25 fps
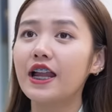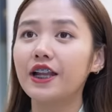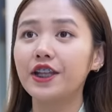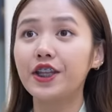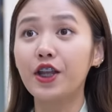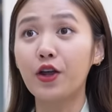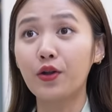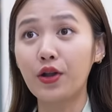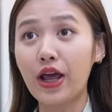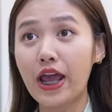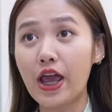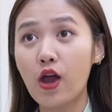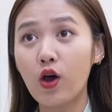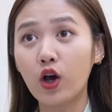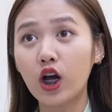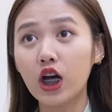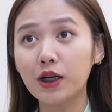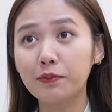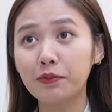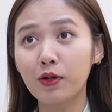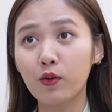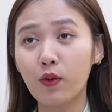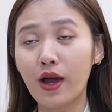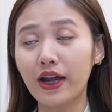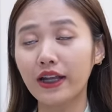เดี๋ยวนายเอาขึ้
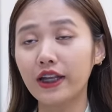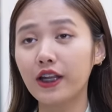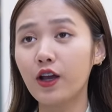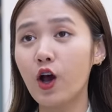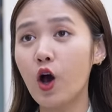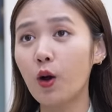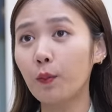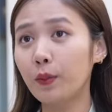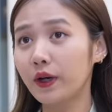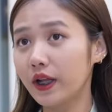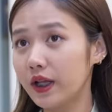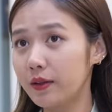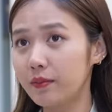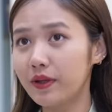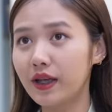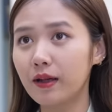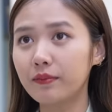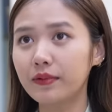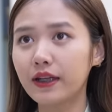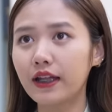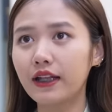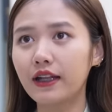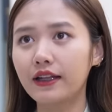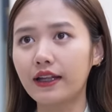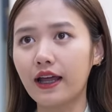นไปไว้ที่ห้องพรีเมียม
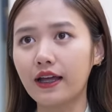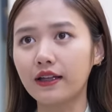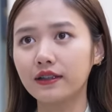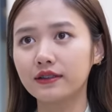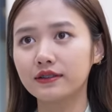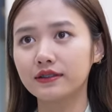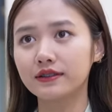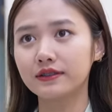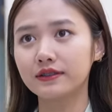ได้เลยนะ